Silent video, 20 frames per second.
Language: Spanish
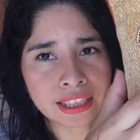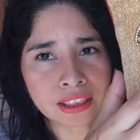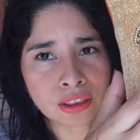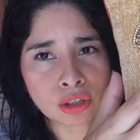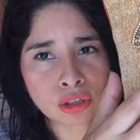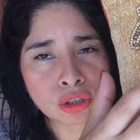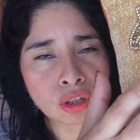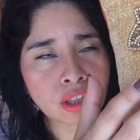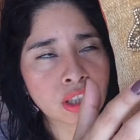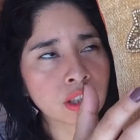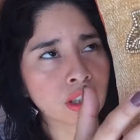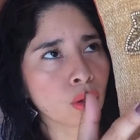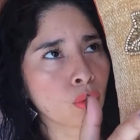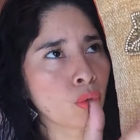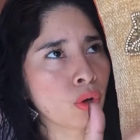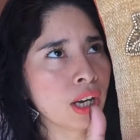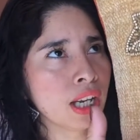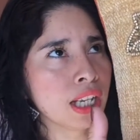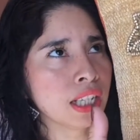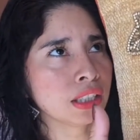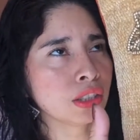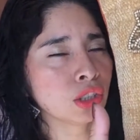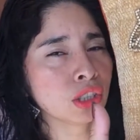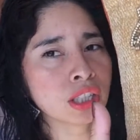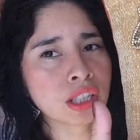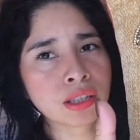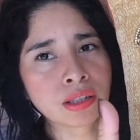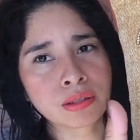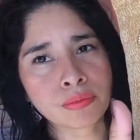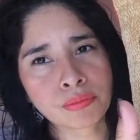no son lentejuelas, no
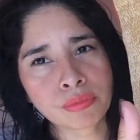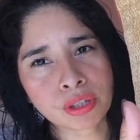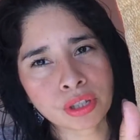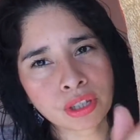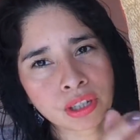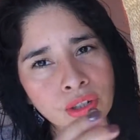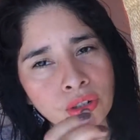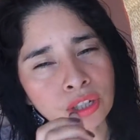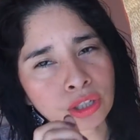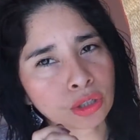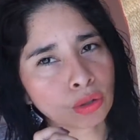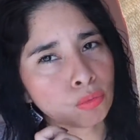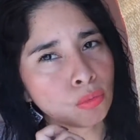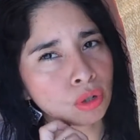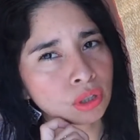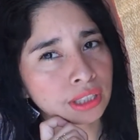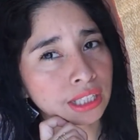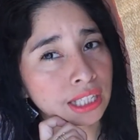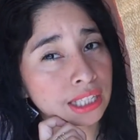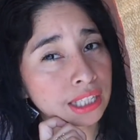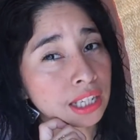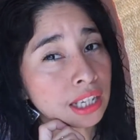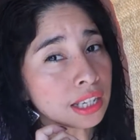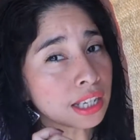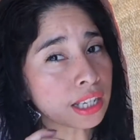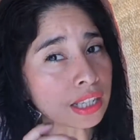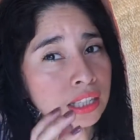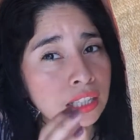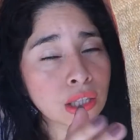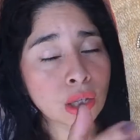sé si creo que son
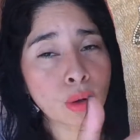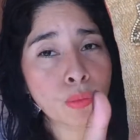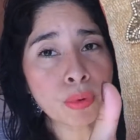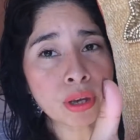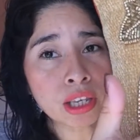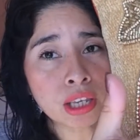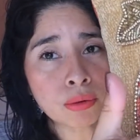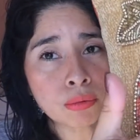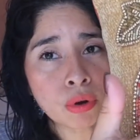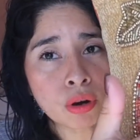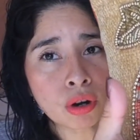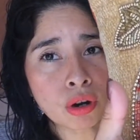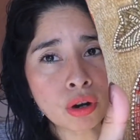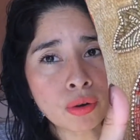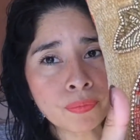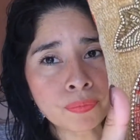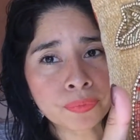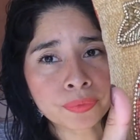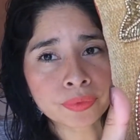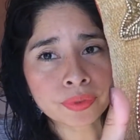mostacillas, si no me equivoco.